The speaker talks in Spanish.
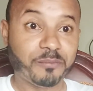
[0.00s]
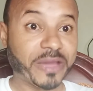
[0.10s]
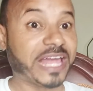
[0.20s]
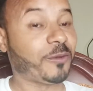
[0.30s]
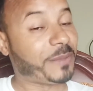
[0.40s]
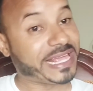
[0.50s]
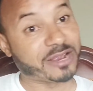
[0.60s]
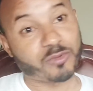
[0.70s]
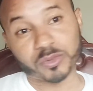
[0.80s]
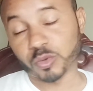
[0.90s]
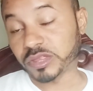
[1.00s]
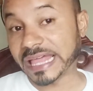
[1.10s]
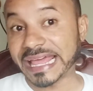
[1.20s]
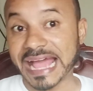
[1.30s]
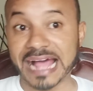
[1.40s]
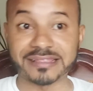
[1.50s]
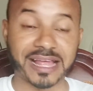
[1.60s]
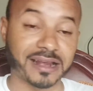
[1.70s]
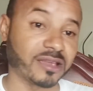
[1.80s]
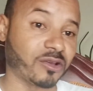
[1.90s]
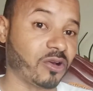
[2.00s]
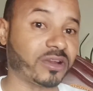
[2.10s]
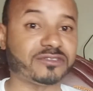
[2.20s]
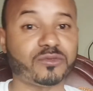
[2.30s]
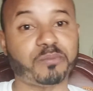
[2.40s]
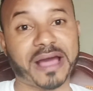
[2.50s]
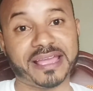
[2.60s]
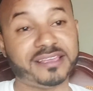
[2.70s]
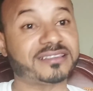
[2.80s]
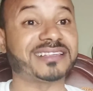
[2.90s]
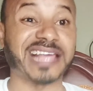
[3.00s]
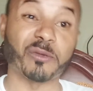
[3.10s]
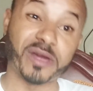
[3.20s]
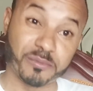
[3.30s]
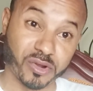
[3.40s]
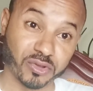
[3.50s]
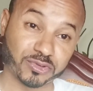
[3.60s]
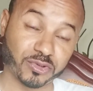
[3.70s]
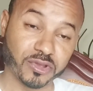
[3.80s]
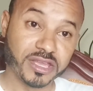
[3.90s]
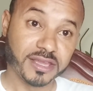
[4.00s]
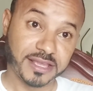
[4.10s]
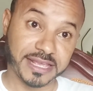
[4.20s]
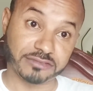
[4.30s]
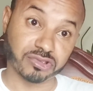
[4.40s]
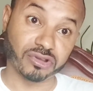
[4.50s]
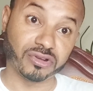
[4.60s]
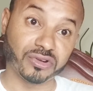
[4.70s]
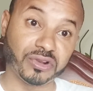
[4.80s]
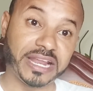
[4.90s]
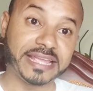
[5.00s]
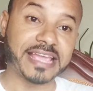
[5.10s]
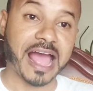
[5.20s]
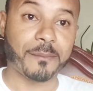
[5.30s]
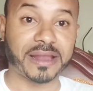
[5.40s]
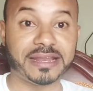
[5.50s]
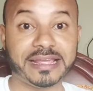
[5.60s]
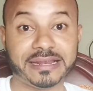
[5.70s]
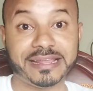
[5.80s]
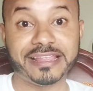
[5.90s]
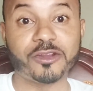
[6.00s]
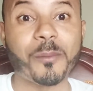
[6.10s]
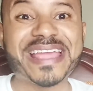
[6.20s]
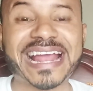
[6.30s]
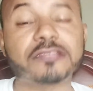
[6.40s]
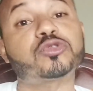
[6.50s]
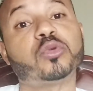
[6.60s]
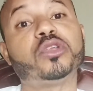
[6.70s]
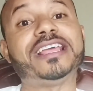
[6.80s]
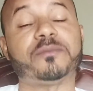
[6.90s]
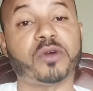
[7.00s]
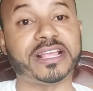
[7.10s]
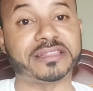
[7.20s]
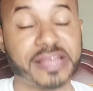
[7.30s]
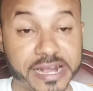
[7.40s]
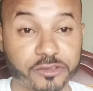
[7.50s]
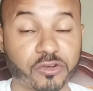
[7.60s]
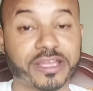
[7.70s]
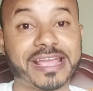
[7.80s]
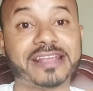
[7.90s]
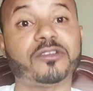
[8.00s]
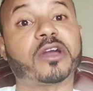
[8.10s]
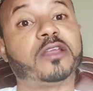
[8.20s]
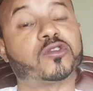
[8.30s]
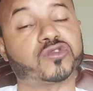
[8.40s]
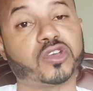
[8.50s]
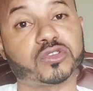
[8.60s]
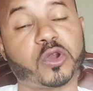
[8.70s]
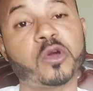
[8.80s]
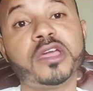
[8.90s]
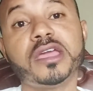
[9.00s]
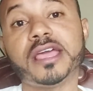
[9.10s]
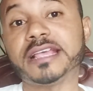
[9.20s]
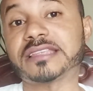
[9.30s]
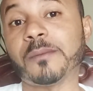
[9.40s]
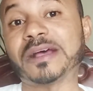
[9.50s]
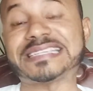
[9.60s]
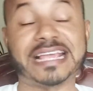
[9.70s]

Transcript: Pero miren, cuando ustedes andan, recorren su país, es algo hermoso. Eso le llaman, le, denominan turismo interno, que es lo que nosotros estamos